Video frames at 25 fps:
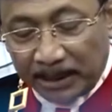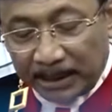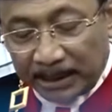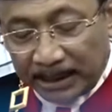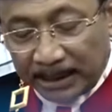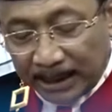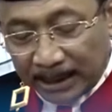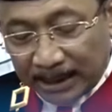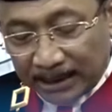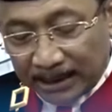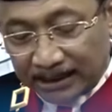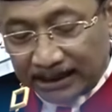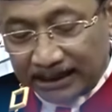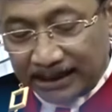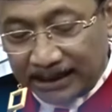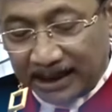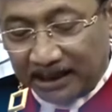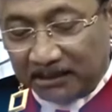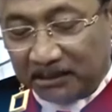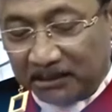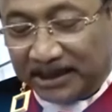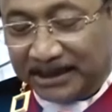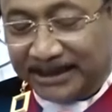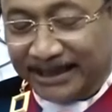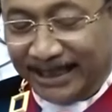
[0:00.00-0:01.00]
perkara
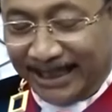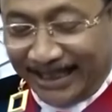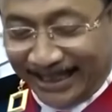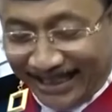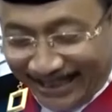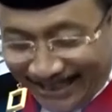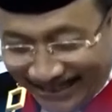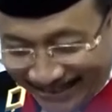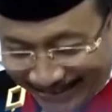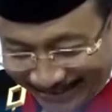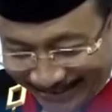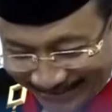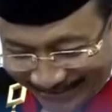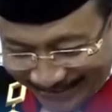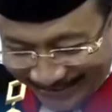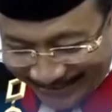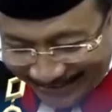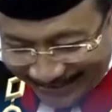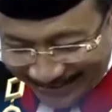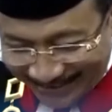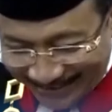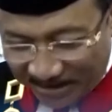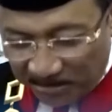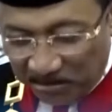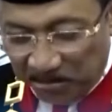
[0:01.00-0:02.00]
sedang berjalan
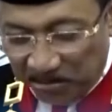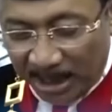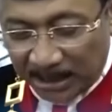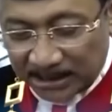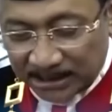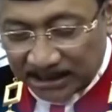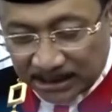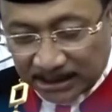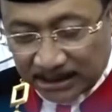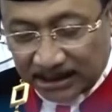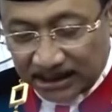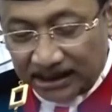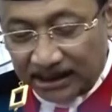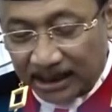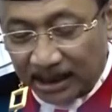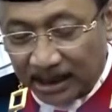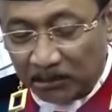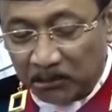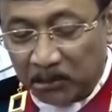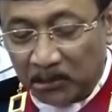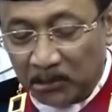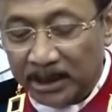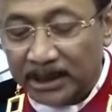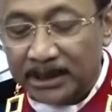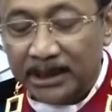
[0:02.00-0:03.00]
pasti tidak
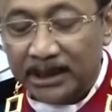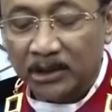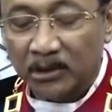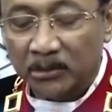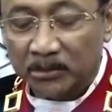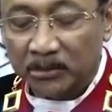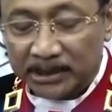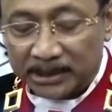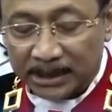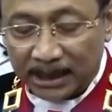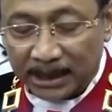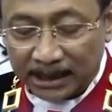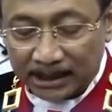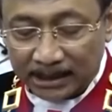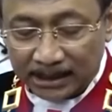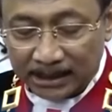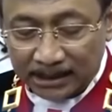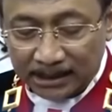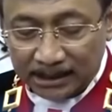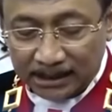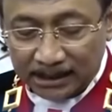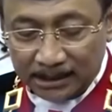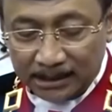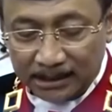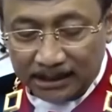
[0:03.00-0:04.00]
boleh dikomentari
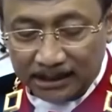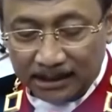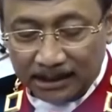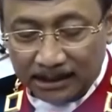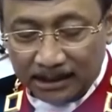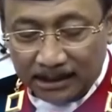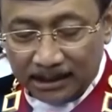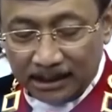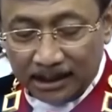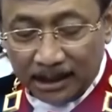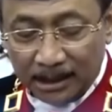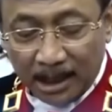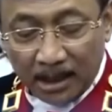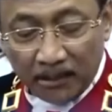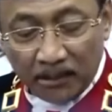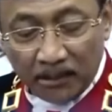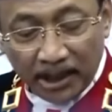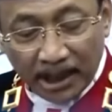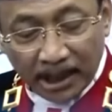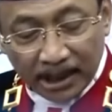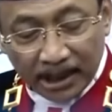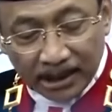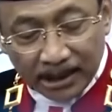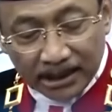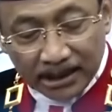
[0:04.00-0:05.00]

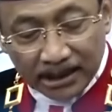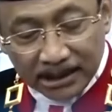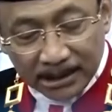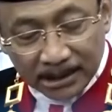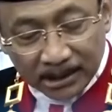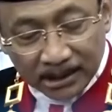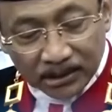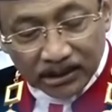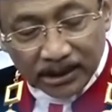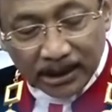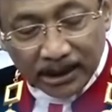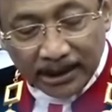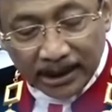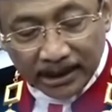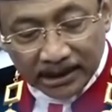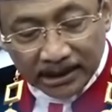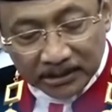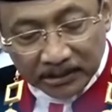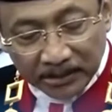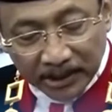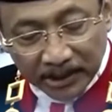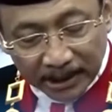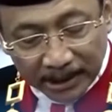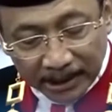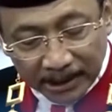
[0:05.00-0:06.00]
apalagi di situ saya
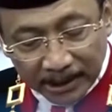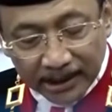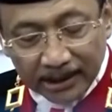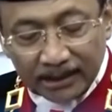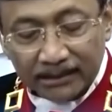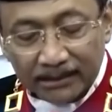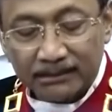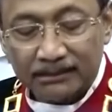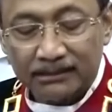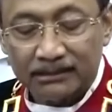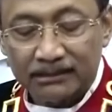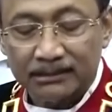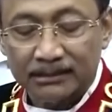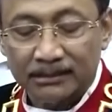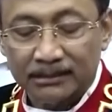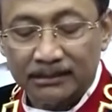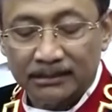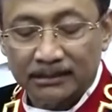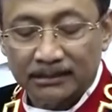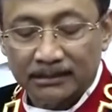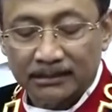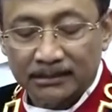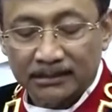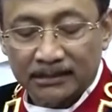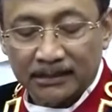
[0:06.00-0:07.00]
sebagai
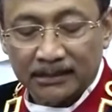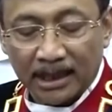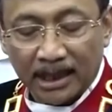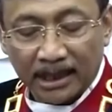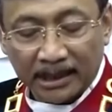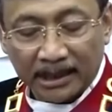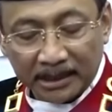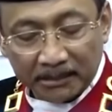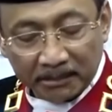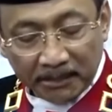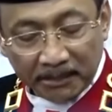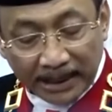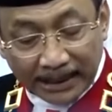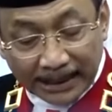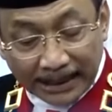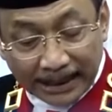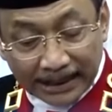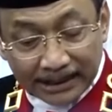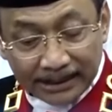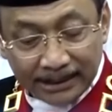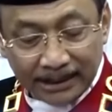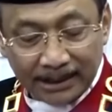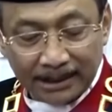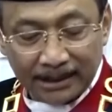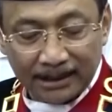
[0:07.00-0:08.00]
hakim
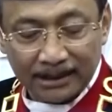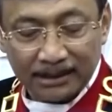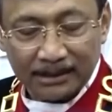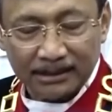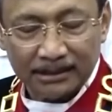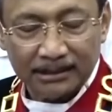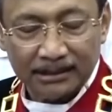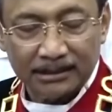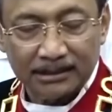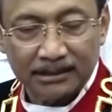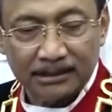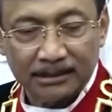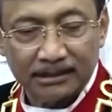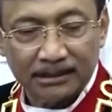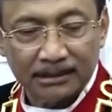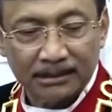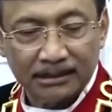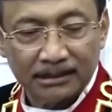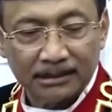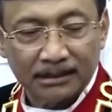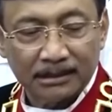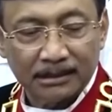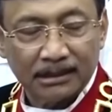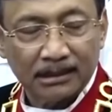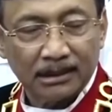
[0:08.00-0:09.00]
panelnya
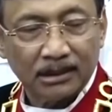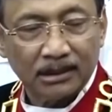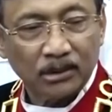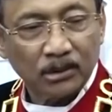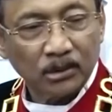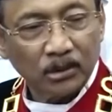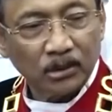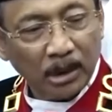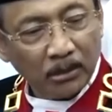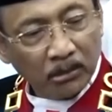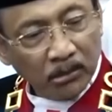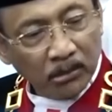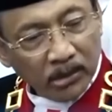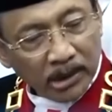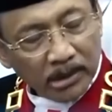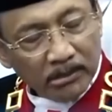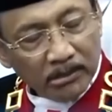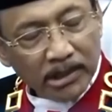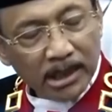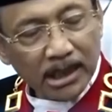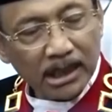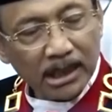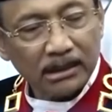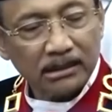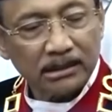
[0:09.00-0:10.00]
itu nggak boleh
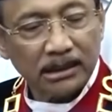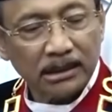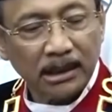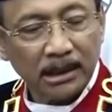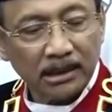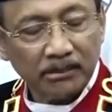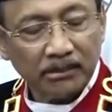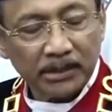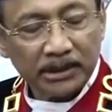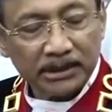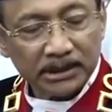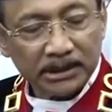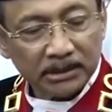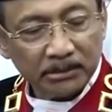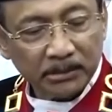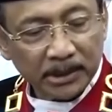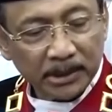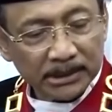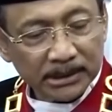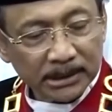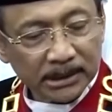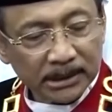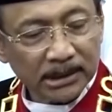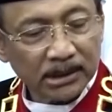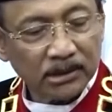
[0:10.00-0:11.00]
mbak jangan
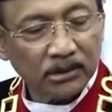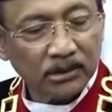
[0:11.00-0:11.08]
pancing-pancing